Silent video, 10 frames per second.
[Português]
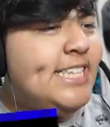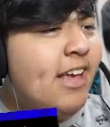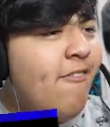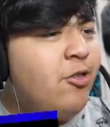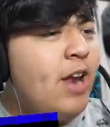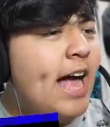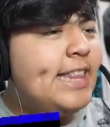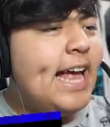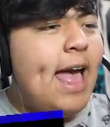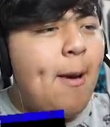Steve do
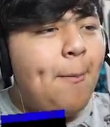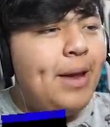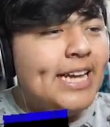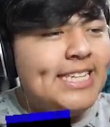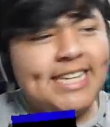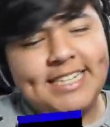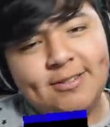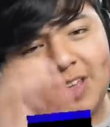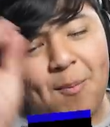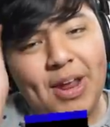nada? É, porque, gente,
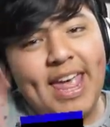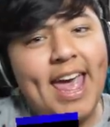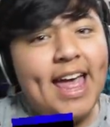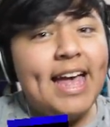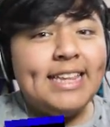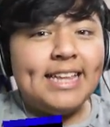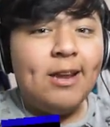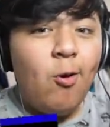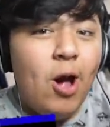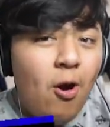não sei porquê, tá
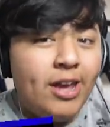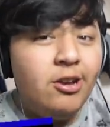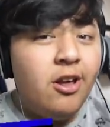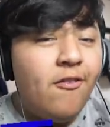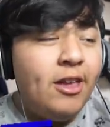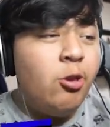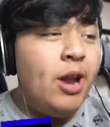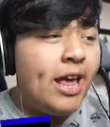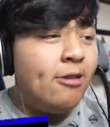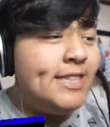dando um erro aqui na
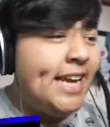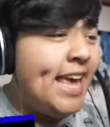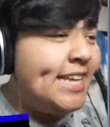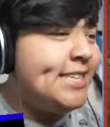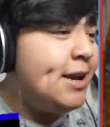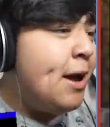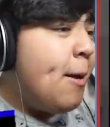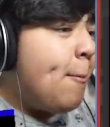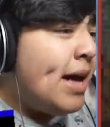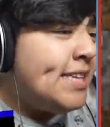aventura que é o seguinte.
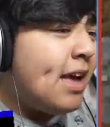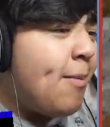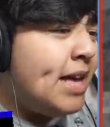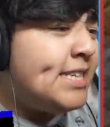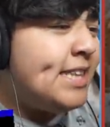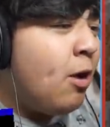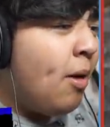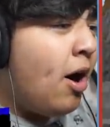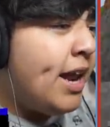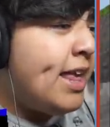Basicamente, tem
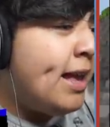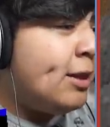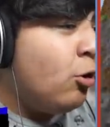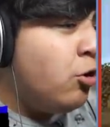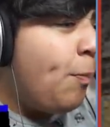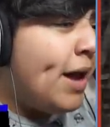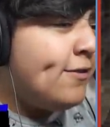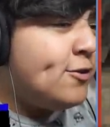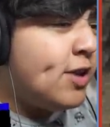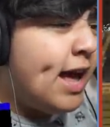uma hora que tudo
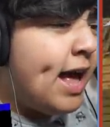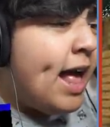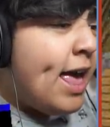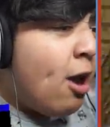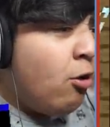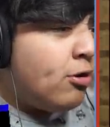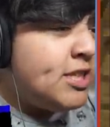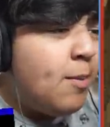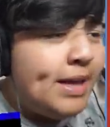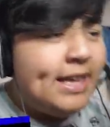para de funcionar. Eu não
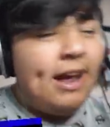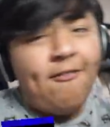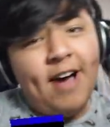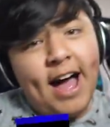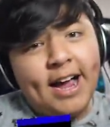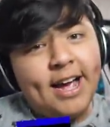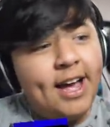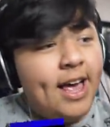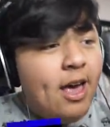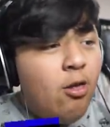consigo bater na
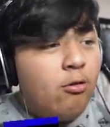vaca, eu não